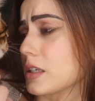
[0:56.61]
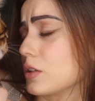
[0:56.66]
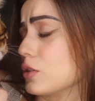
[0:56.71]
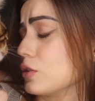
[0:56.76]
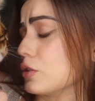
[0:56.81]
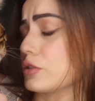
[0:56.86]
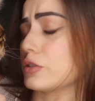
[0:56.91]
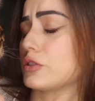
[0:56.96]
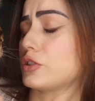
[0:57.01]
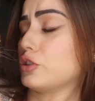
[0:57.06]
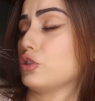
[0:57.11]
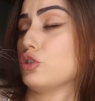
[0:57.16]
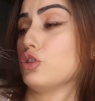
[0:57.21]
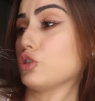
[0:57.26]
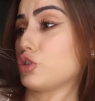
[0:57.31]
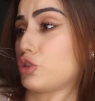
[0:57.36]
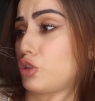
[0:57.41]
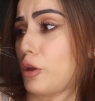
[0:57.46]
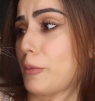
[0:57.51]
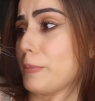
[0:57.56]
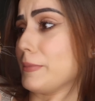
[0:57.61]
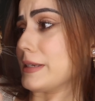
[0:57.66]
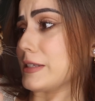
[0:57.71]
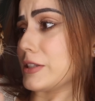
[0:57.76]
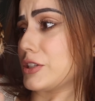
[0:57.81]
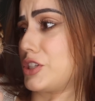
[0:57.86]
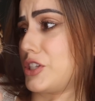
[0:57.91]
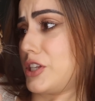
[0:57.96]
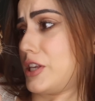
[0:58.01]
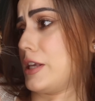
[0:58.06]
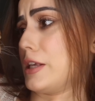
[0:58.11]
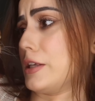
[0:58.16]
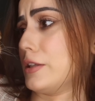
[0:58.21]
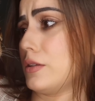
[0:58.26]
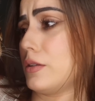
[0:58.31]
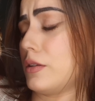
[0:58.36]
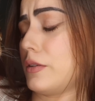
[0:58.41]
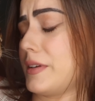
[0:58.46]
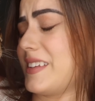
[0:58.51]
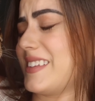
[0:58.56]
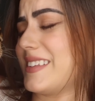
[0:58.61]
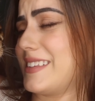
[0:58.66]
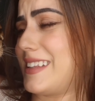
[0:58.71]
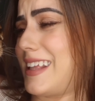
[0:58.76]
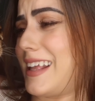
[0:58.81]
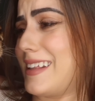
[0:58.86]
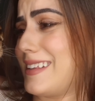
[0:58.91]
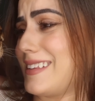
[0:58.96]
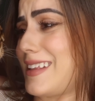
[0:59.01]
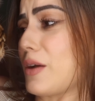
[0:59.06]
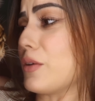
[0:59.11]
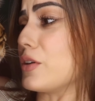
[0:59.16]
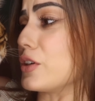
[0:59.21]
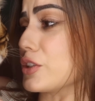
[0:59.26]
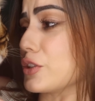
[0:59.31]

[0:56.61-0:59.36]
eu não tô mentindo, entendeu?